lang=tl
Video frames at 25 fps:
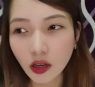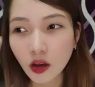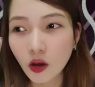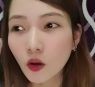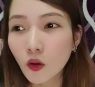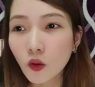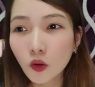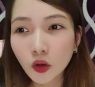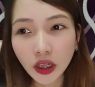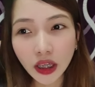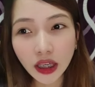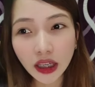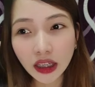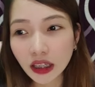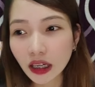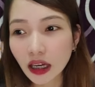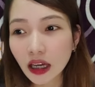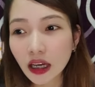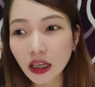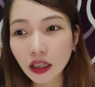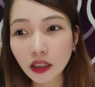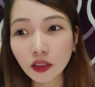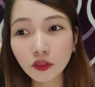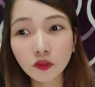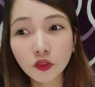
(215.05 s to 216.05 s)
Okay
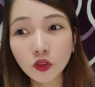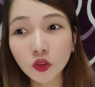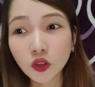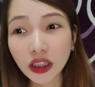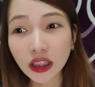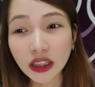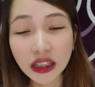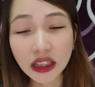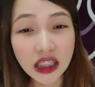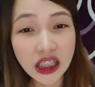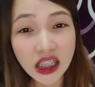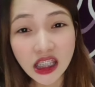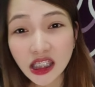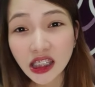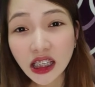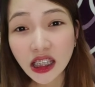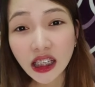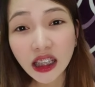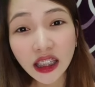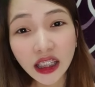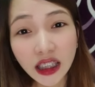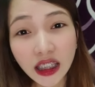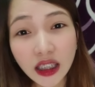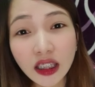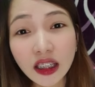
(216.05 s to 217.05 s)
ka if you can
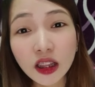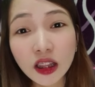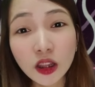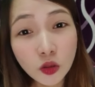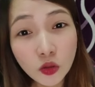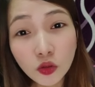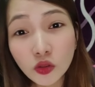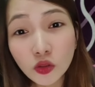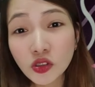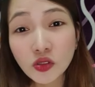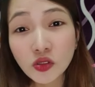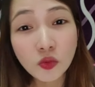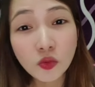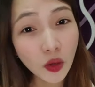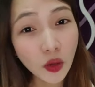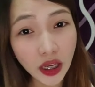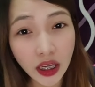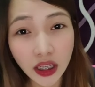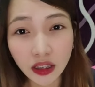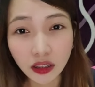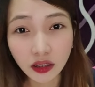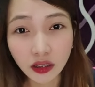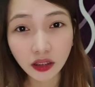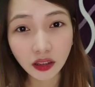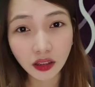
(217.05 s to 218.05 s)
easily lose
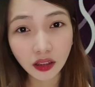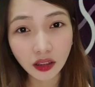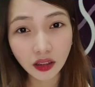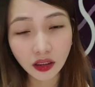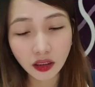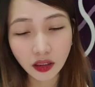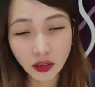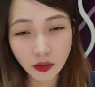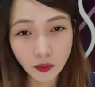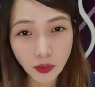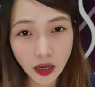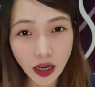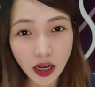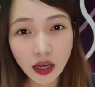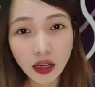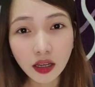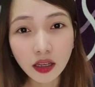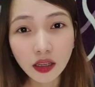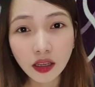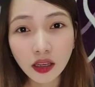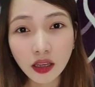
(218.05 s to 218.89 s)
weight, 'di ba?